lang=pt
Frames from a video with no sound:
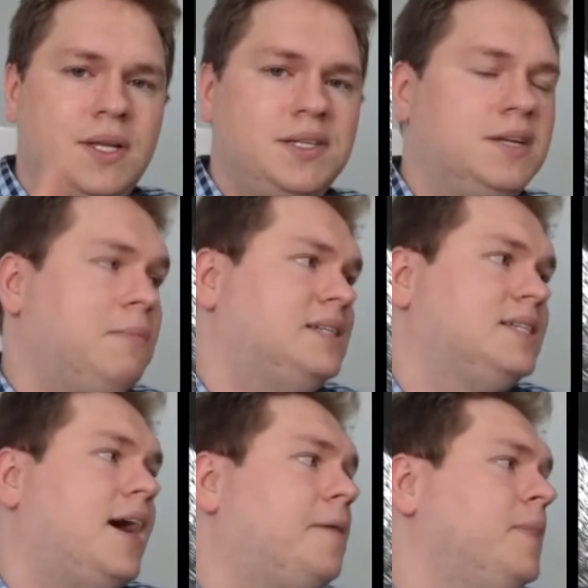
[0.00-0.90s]
das que mais
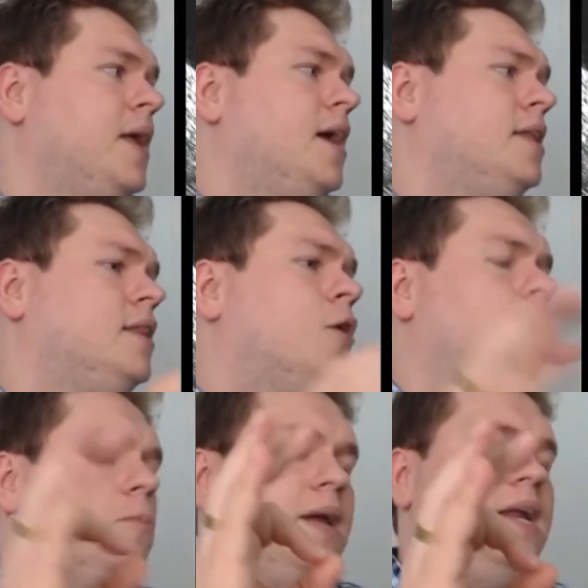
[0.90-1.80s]
caem.
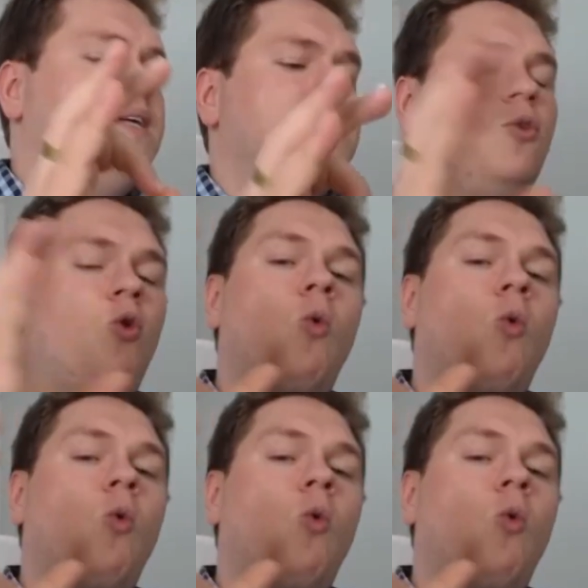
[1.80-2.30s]
Então, beleza.